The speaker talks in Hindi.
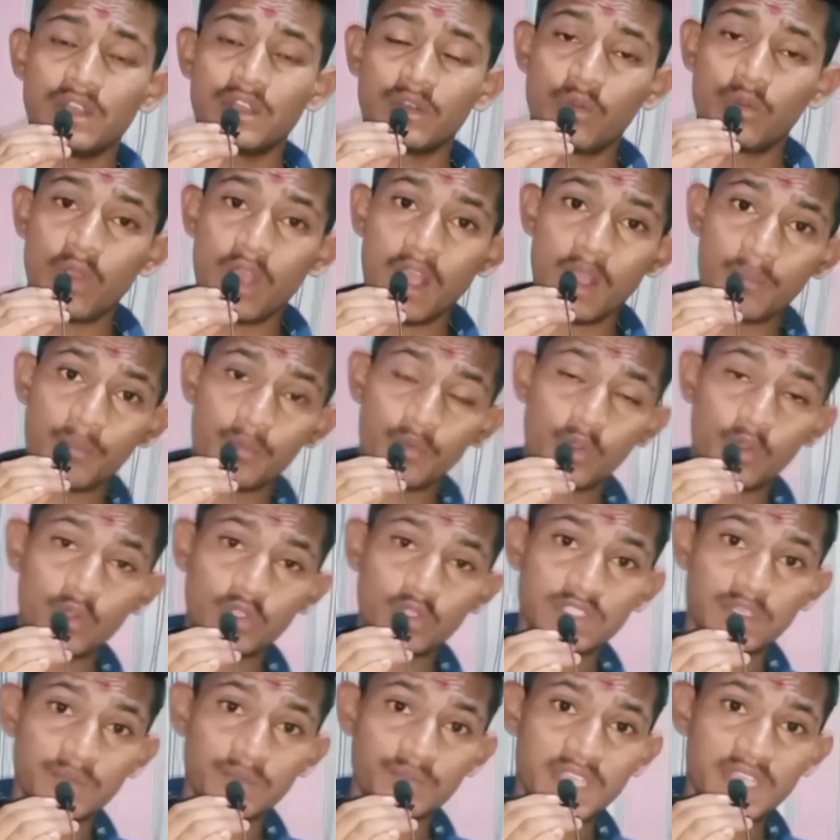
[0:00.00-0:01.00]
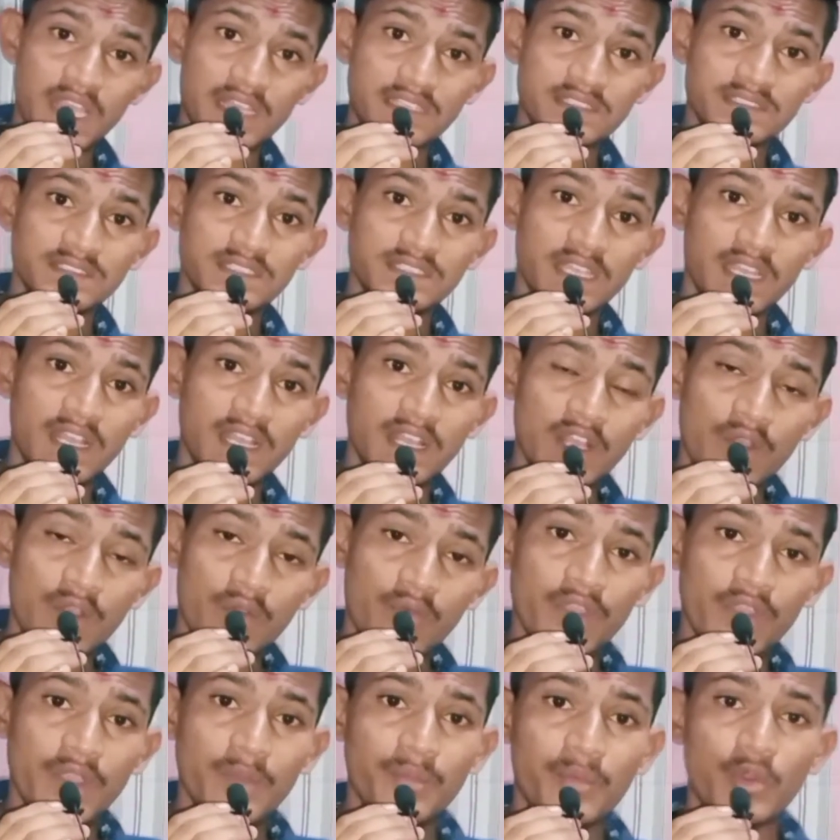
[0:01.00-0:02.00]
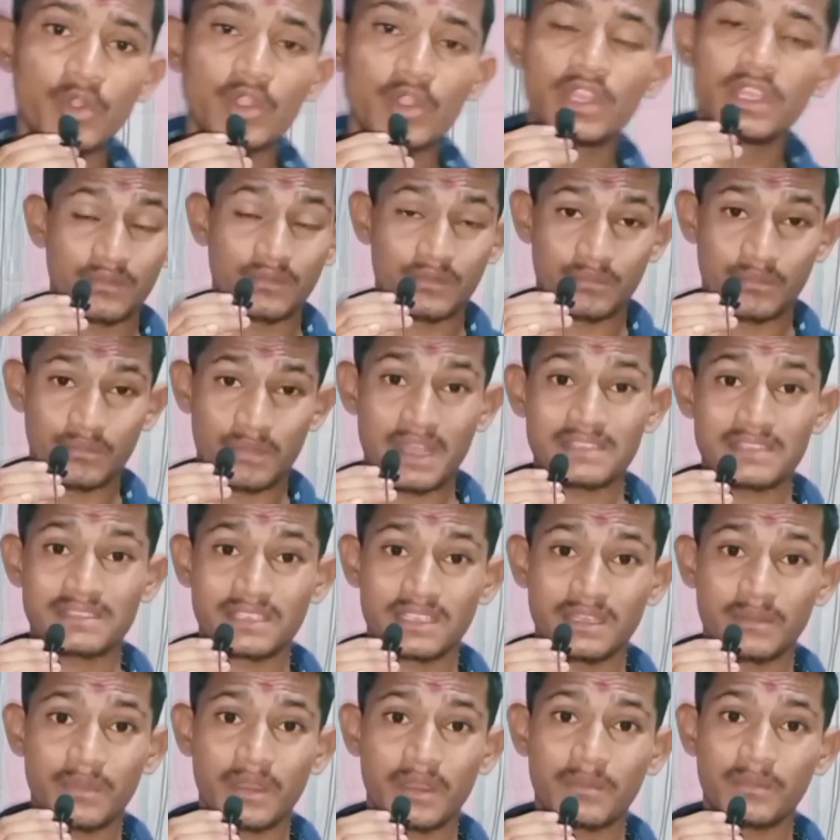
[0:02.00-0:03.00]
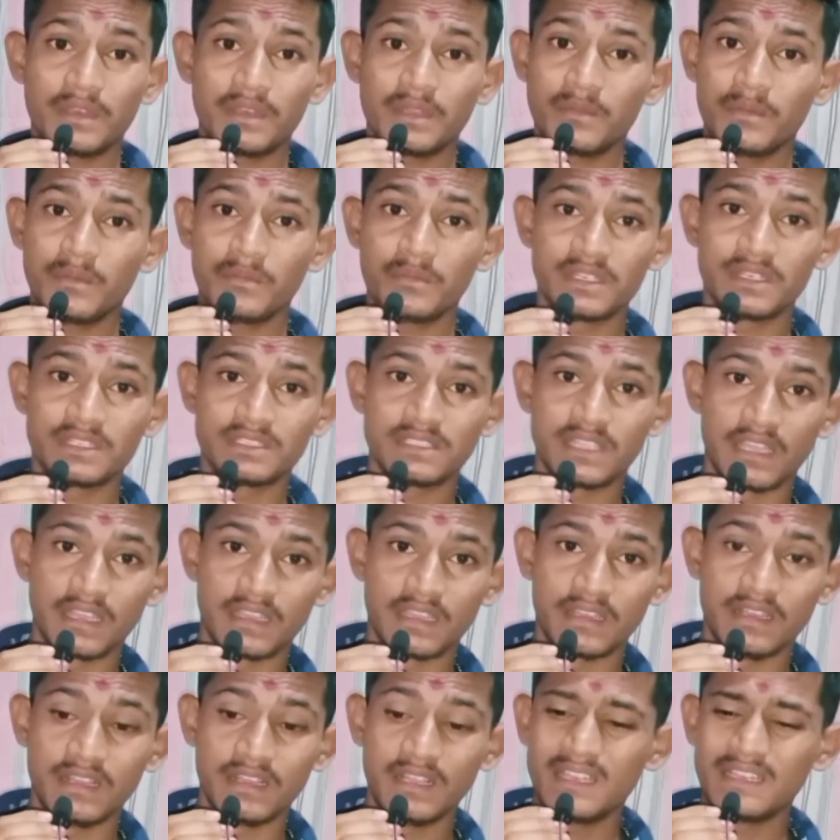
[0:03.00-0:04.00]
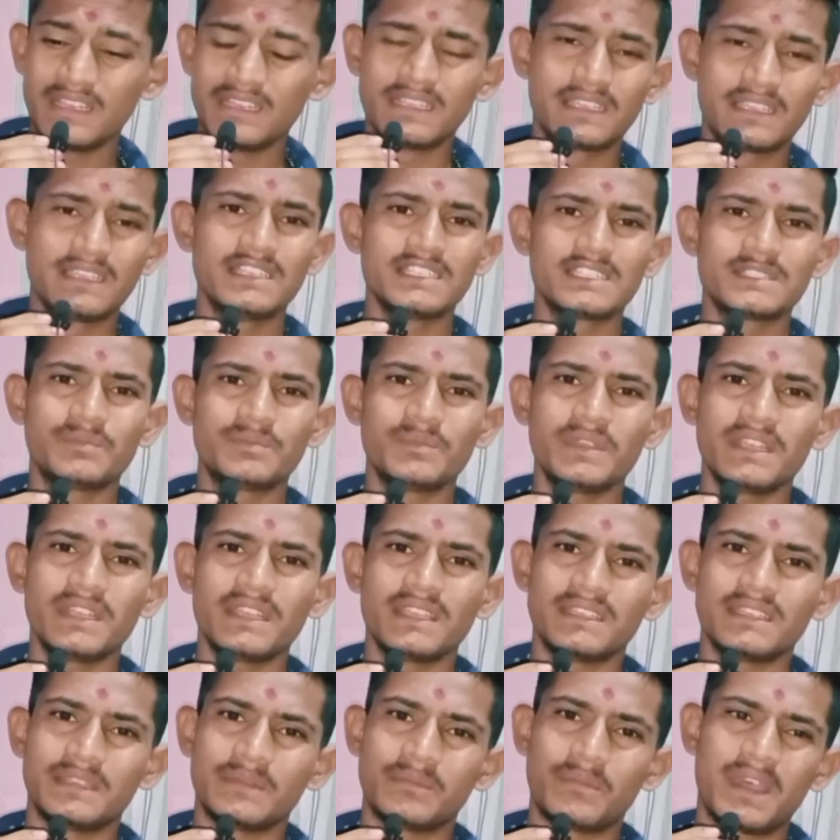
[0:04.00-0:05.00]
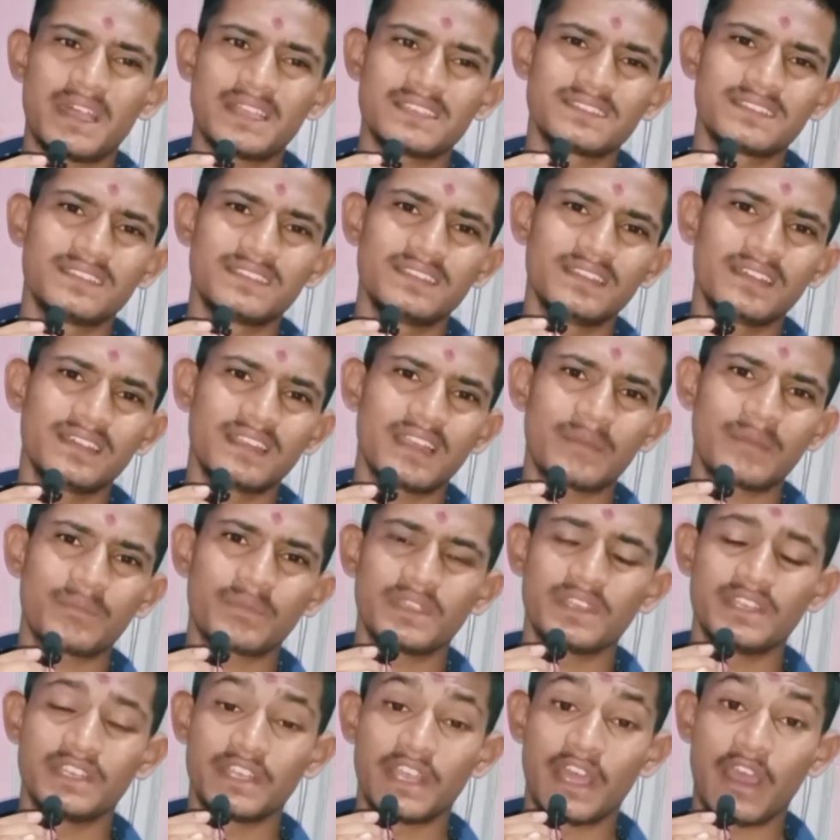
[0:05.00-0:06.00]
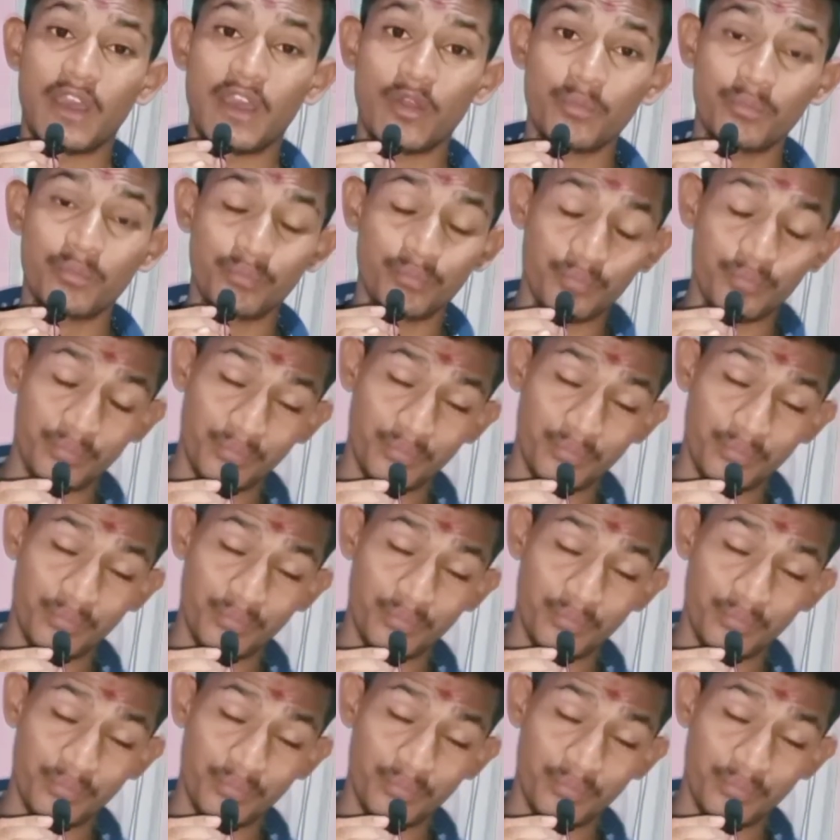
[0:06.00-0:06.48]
वो आपको सबसे अच्छा वे प्रोटीन मांस के मामले में मिल जाएगा लेकिन इसमें नहीं है मांस गिनर आपके लेना और